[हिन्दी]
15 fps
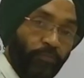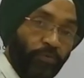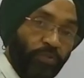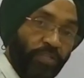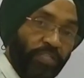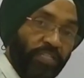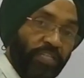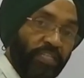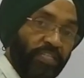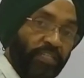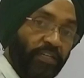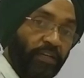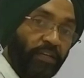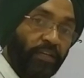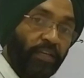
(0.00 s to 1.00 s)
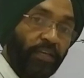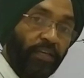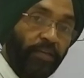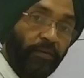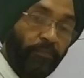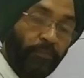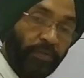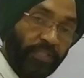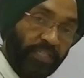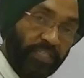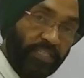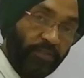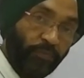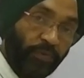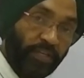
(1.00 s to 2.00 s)
हम उसे चेंज करके
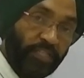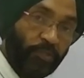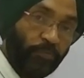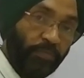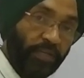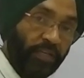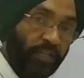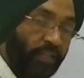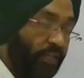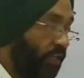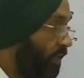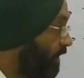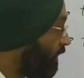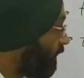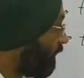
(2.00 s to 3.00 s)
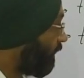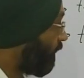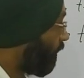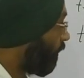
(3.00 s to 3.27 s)
पजेसिव केस में ही लिखेंगे